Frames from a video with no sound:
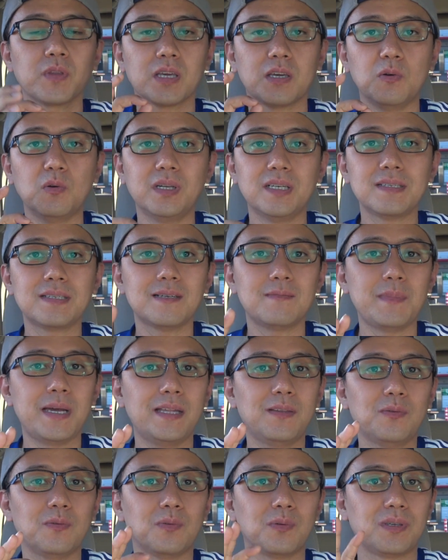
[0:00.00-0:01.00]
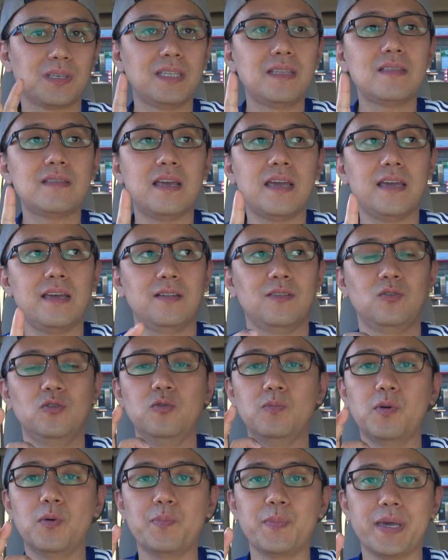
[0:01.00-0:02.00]
E o lançamento que tem
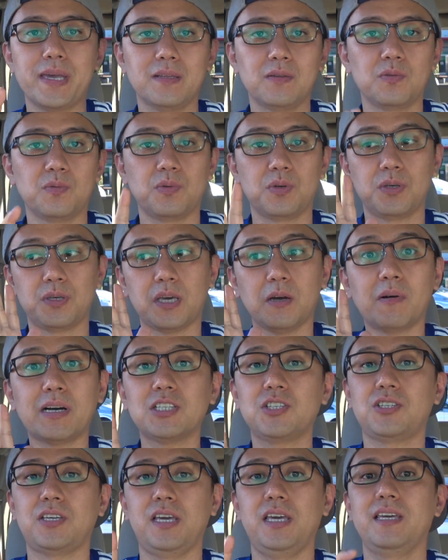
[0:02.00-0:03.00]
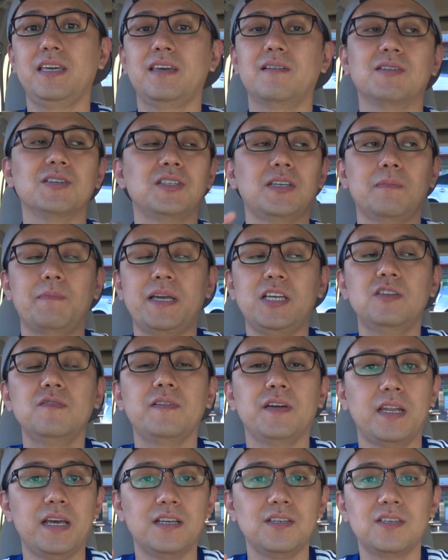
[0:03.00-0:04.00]
no momento, que eu achei, que eu achei bem
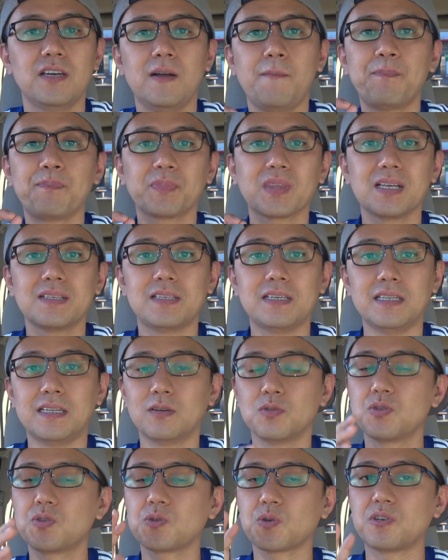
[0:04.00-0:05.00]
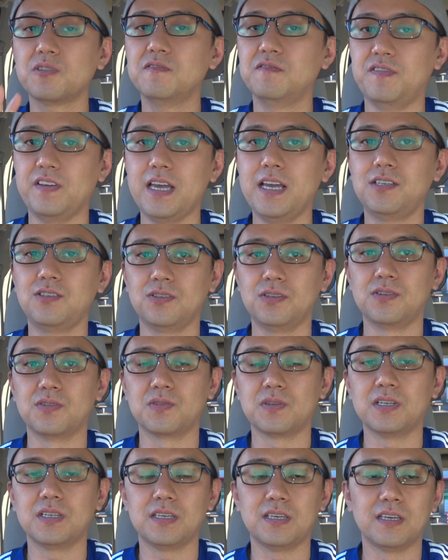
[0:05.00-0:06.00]
diferente, seria o sorvete
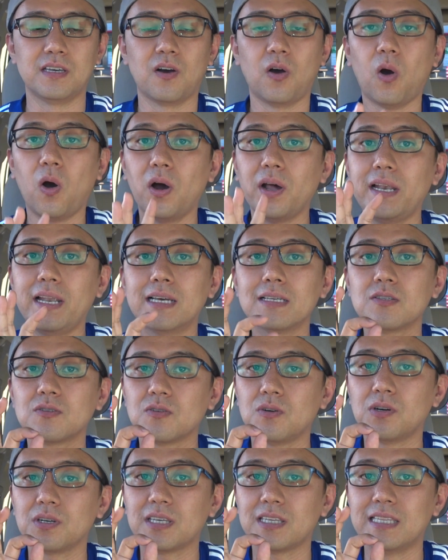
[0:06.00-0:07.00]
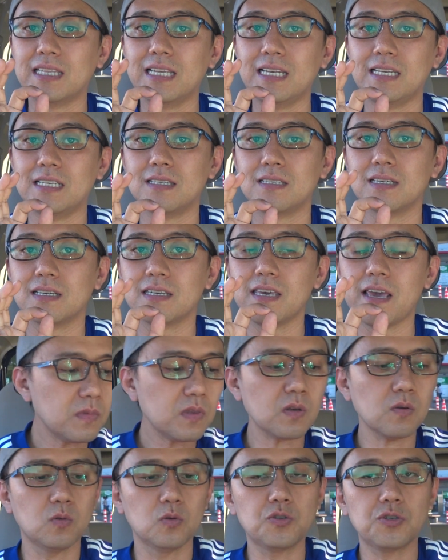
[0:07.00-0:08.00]
disso daqui. Olha só que delícia que é.
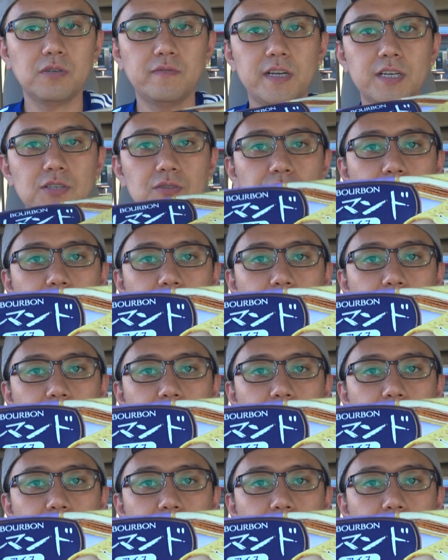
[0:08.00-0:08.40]
O sorvete,